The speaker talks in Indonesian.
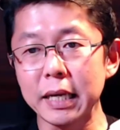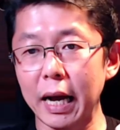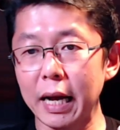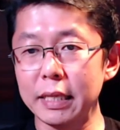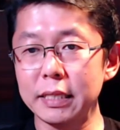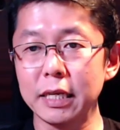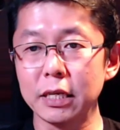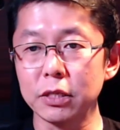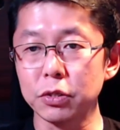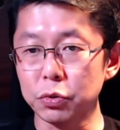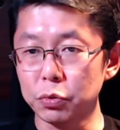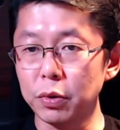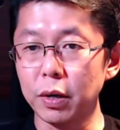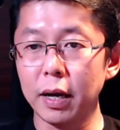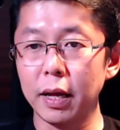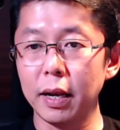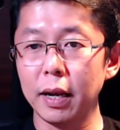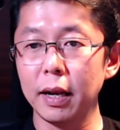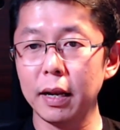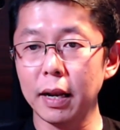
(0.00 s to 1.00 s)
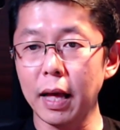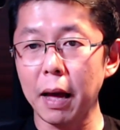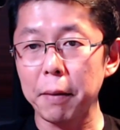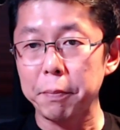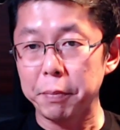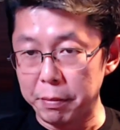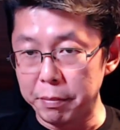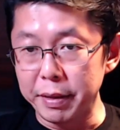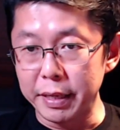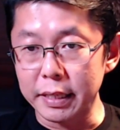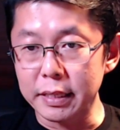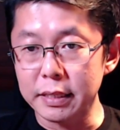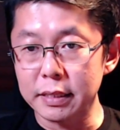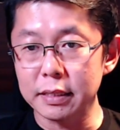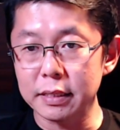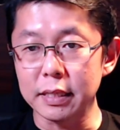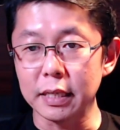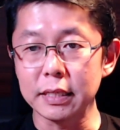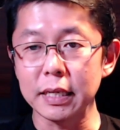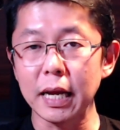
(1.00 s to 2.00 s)
hanya jual AB
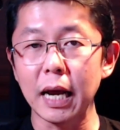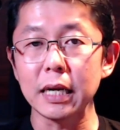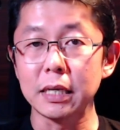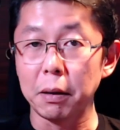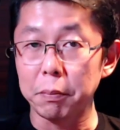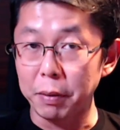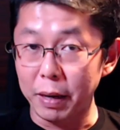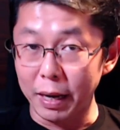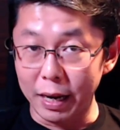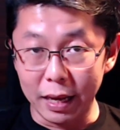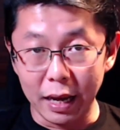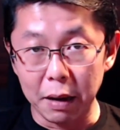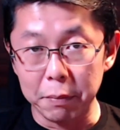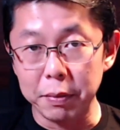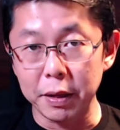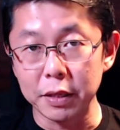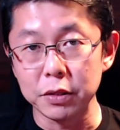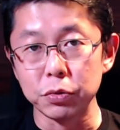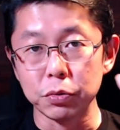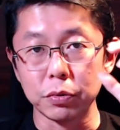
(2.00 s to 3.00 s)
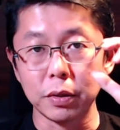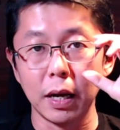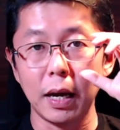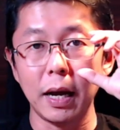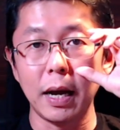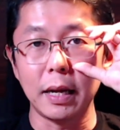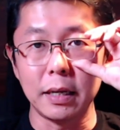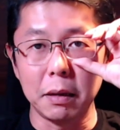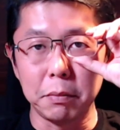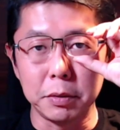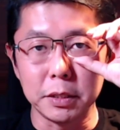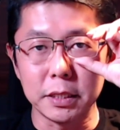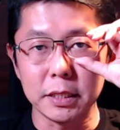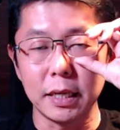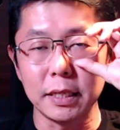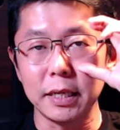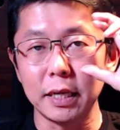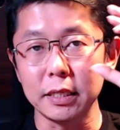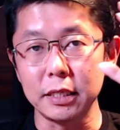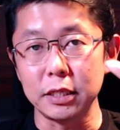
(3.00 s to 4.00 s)
Mix, jadi ada perlengkapan juga. Anda
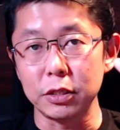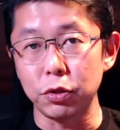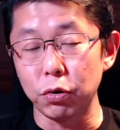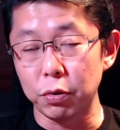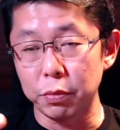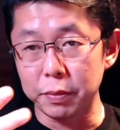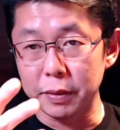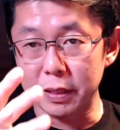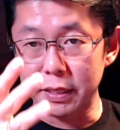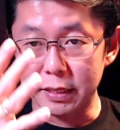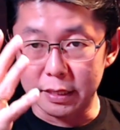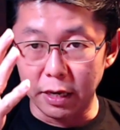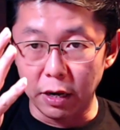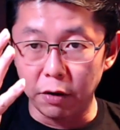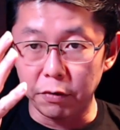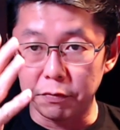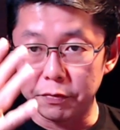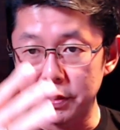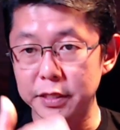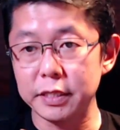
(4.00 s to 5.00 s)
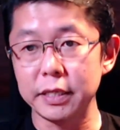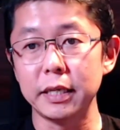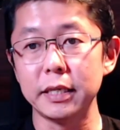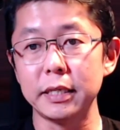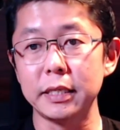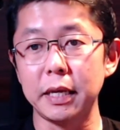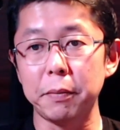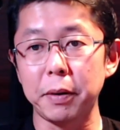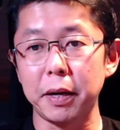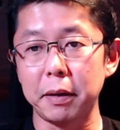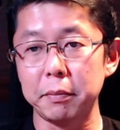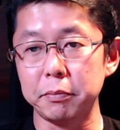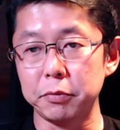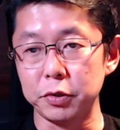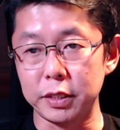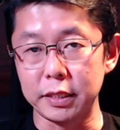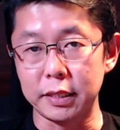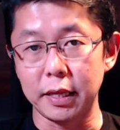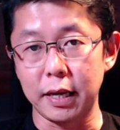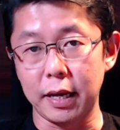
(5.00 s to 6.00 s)
bisa lihat di Tokopedia officialnya para
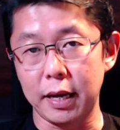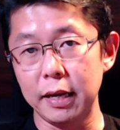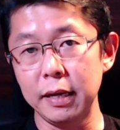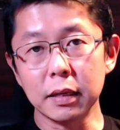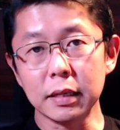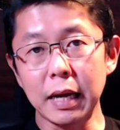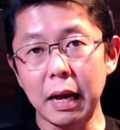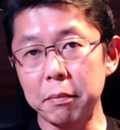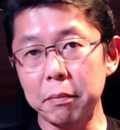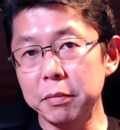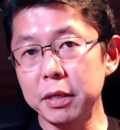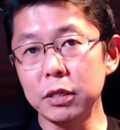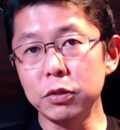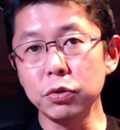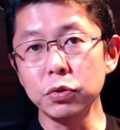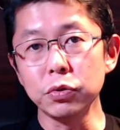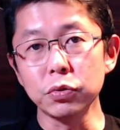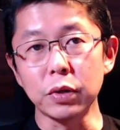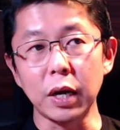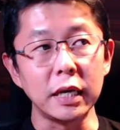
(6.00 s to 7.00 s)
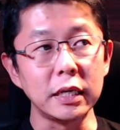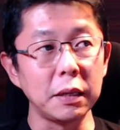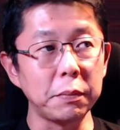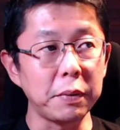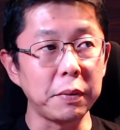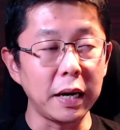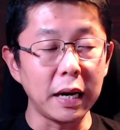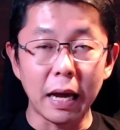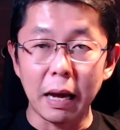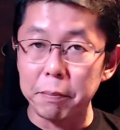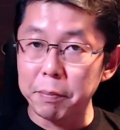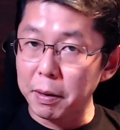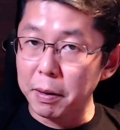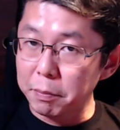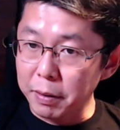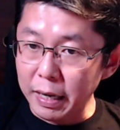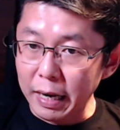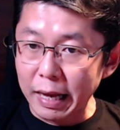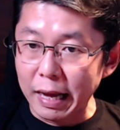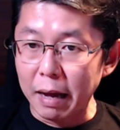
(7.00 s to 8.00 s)
mudita. Kami itu juga ada
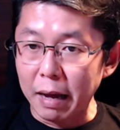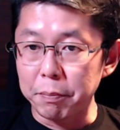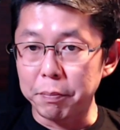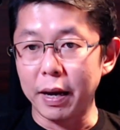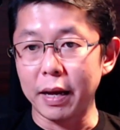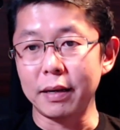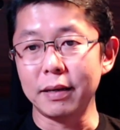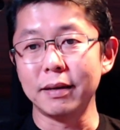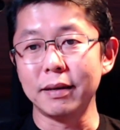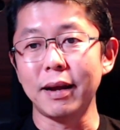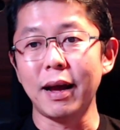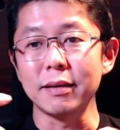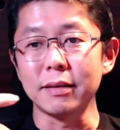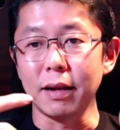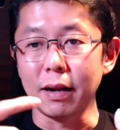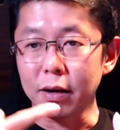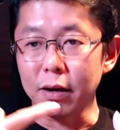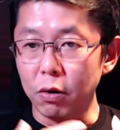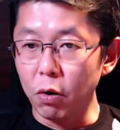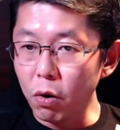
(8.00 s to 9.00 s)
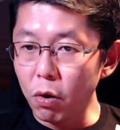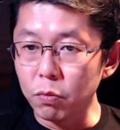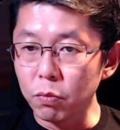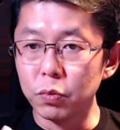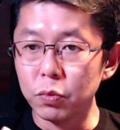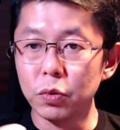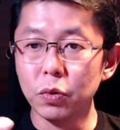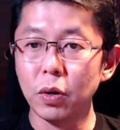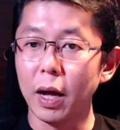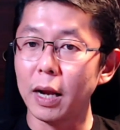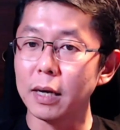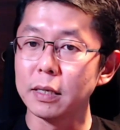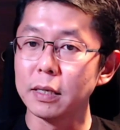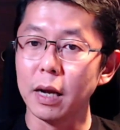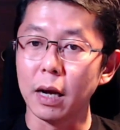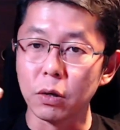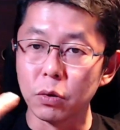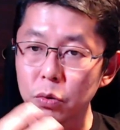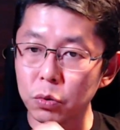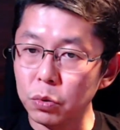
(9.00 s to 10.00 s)
perlengkapan-perlengkapan. Ada rockwool,
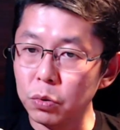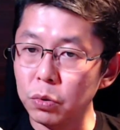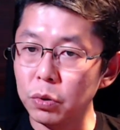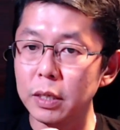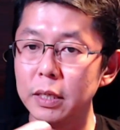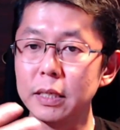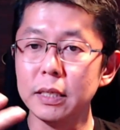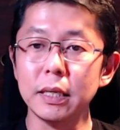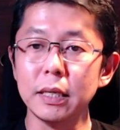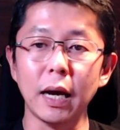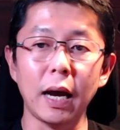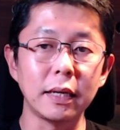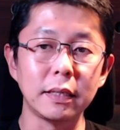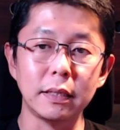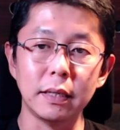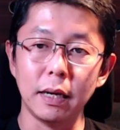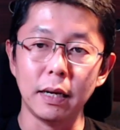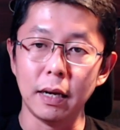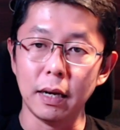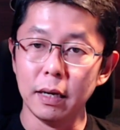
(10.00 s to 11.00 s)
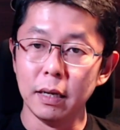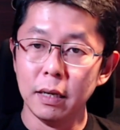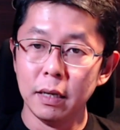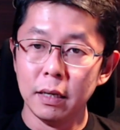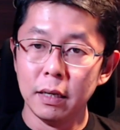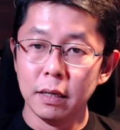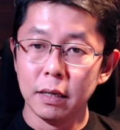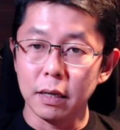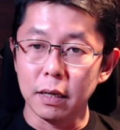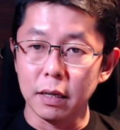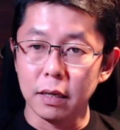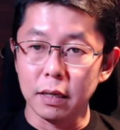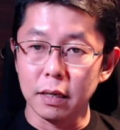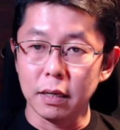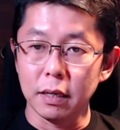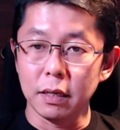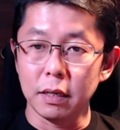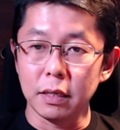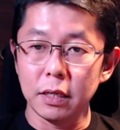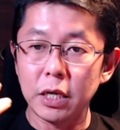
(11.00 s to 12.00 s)
ada guli, ada
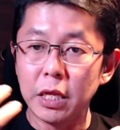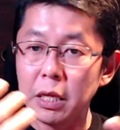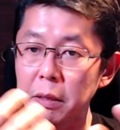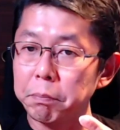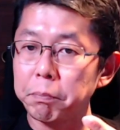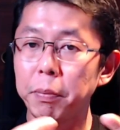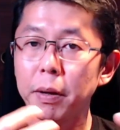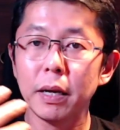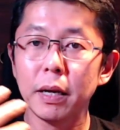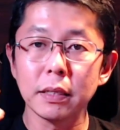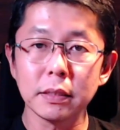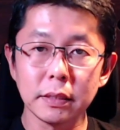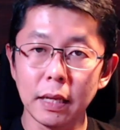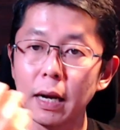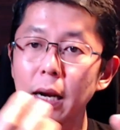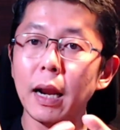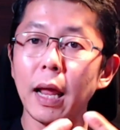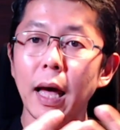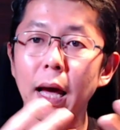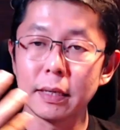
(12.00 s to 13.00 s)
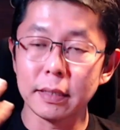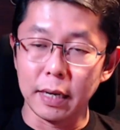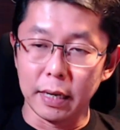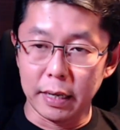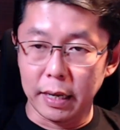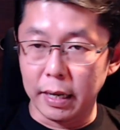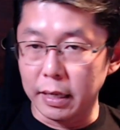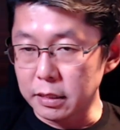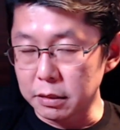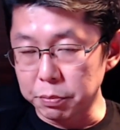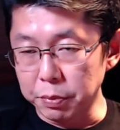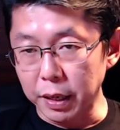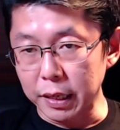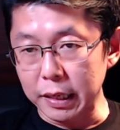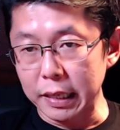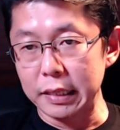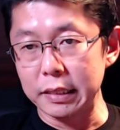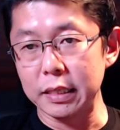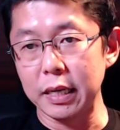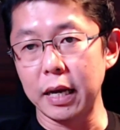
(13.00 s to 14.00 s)
uh, eh, nipel, selang dan lain
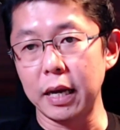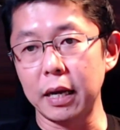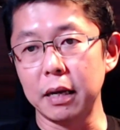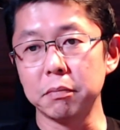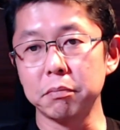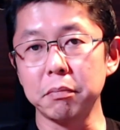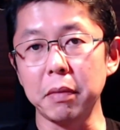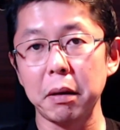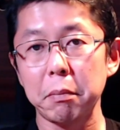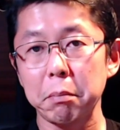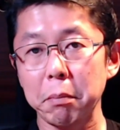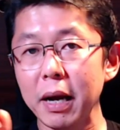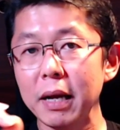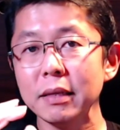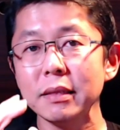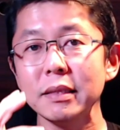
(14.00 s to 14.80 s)
sebagainya. Memang